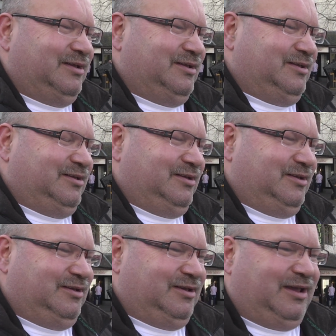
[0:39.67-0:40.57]

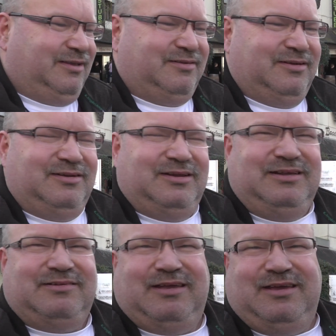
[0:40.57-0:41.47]
äh, rechts hin,
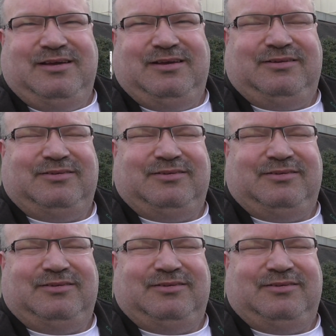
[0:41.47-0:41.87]
links her,